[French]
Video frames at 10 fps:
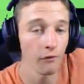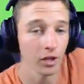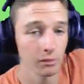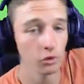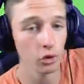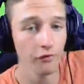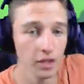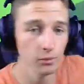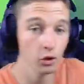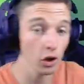forcément sur
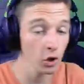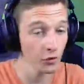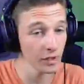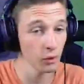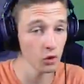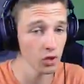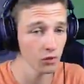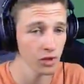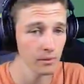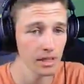Facebook. sur Facebook, je,
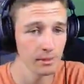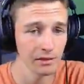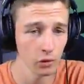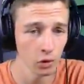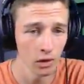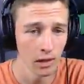vous ai mis des petites photos.